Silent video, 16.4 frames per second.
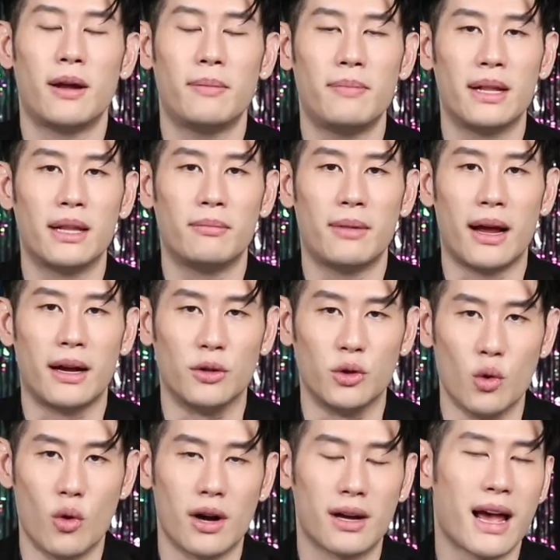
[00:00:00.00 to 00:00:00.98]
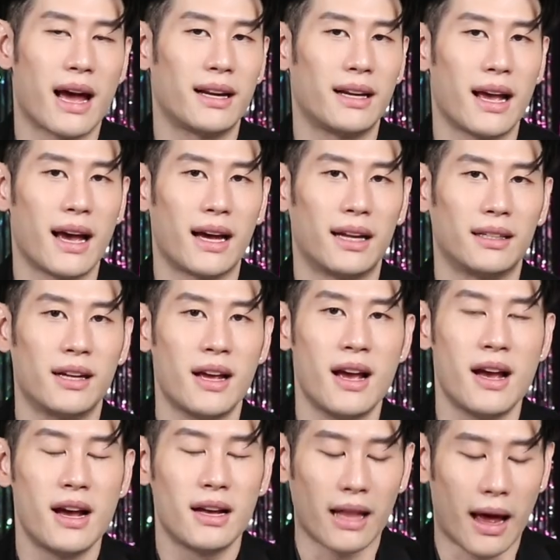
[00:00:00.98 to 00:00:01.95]
และเป็นตำแหน่งดวงการงาน
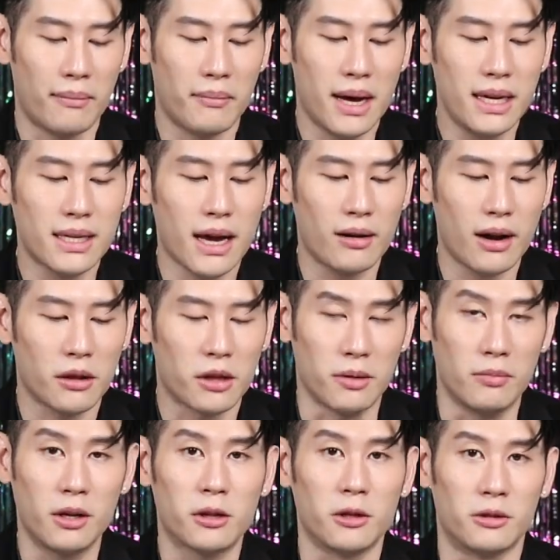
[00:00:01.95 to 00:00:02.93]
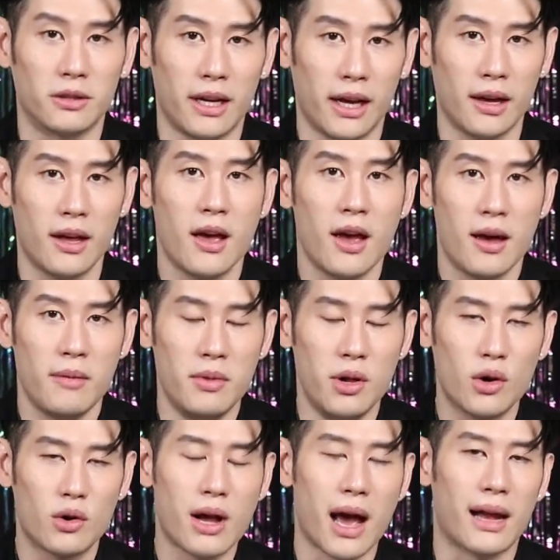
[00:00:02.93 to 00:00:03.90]
ทำให้ชาวราศีพฤษภเนี่ยมี
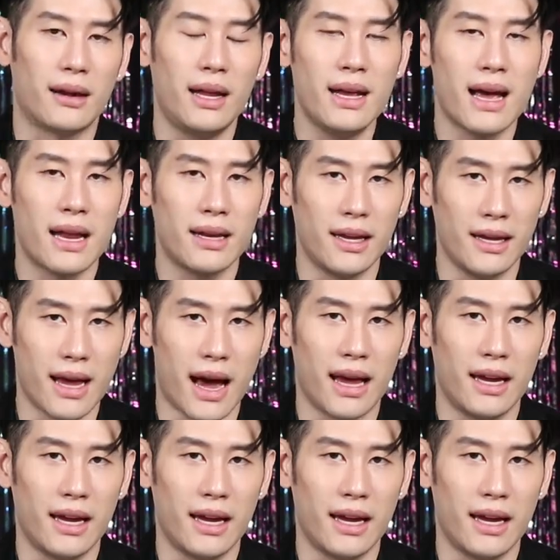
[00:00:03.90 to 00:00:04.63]
โอกาสได้งานให